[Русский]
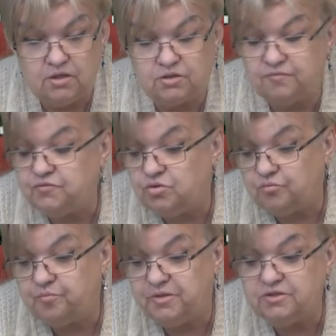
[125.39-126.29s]
Это
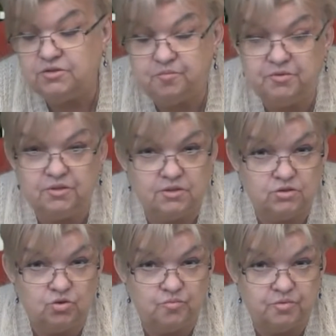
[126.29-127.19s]
все, в принципе,
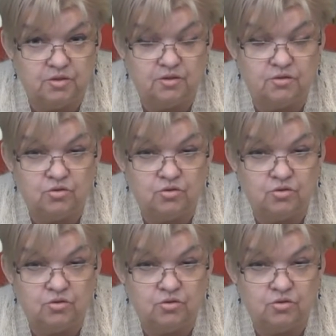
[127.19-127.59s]
доступно,